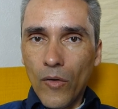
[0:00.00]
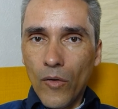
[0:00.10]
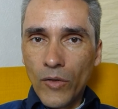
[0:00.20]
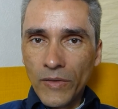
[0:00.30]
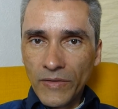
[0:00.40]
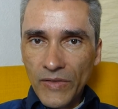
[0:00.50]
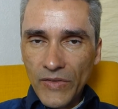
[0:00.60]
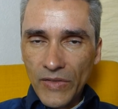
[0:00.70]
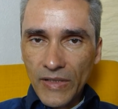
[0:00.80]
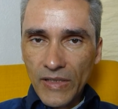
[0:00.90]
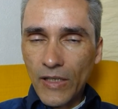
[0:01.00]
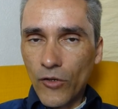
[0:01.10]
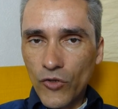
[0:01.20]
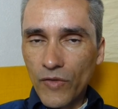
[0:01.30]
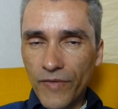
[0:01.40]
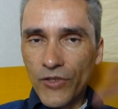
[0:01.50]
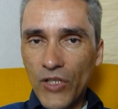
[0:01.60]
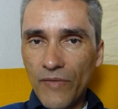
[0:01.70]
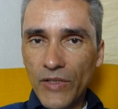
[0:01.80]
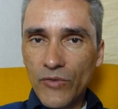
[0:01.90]
und äh, die ich auch schon in
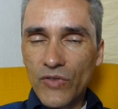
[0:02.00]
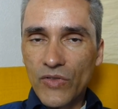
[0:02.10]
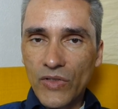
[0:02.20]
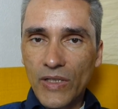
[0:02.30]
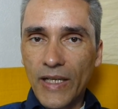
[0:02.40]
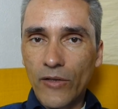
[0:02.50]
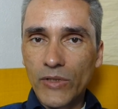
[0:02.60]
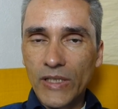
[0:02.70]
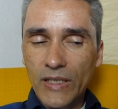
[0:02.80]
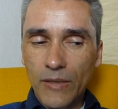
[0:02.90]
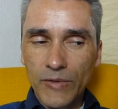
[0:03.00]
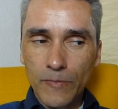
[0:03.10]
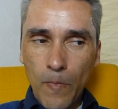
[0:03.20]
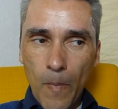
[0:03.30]
verschiedenen Videos äh, eruiert habe.